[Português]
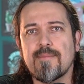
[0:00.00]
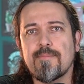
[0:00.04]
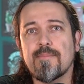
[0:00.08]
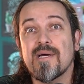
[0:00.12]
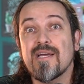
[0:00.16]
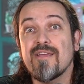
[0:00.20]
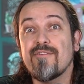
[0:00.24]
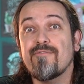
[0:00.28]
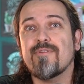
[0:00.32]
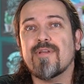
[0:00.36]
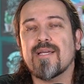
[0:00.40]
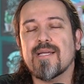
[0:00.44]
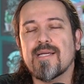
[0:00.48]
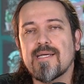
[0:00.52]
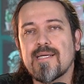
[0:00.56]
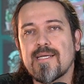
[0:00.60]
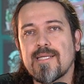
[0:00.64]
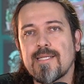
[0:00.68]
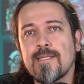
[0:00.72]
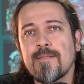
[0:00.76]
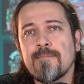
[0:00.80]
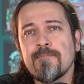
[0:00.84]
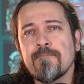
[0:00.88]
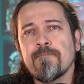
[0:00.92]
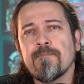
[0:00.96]
Mãe
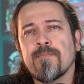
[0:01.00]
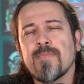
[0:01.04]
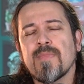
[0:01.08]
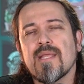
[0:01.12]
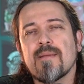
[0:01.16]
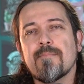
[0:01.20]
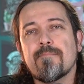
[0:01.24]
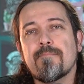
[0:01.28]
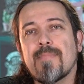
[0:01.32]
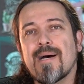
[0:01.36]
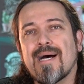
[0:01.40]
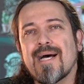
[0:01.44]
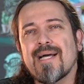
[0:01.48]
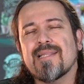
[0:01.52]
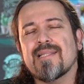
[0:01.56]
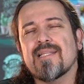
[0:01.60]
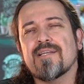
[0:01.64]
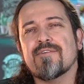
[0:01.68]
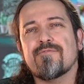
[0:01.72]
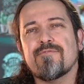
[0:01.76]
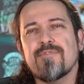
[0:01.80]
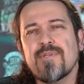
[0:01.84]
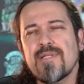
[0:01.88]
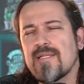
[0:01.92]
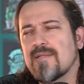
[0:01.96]
vegana
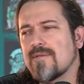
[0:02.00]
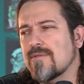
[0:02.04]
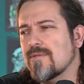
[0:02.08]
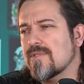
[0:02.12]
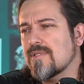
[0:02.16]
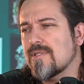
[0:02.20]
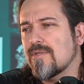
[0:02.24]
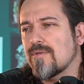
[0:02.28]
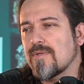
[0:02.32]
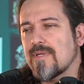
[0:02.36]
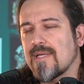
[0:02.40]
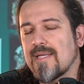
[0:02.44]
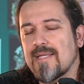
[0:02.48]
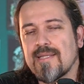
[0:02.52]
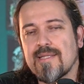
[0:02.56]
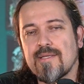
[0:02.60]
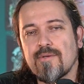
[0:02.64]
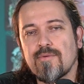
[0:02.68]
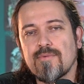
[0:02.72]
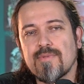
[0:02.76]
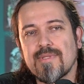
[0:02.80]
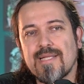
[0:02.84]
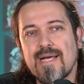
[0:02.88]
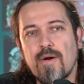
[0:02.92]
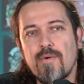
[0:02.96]
mata filho, não sei o que.
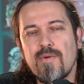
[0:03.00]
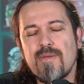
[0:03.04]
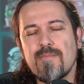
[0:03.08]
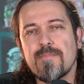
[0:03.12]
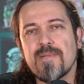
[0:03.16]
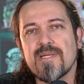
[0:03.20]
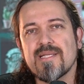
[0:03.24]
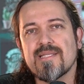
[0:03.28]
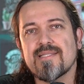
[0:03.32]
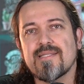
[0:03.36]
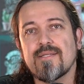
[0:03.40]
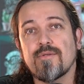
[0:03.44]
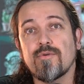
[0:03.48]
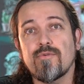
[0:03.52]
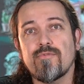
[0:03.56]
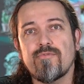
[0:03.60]
Então dá uma impressão